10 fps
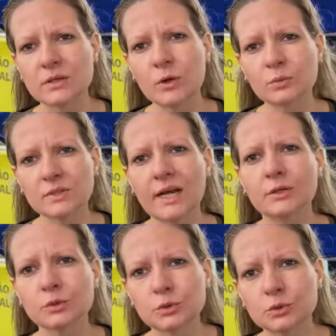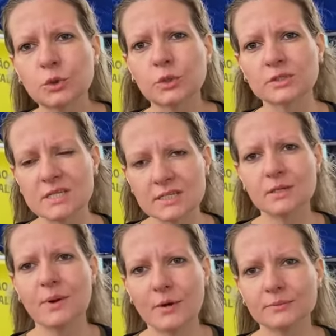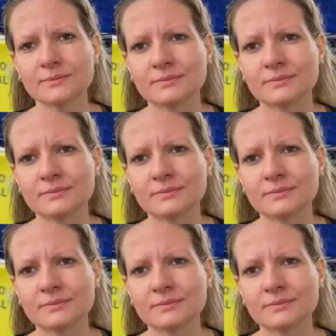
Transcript: encontrar o tutor desse animal.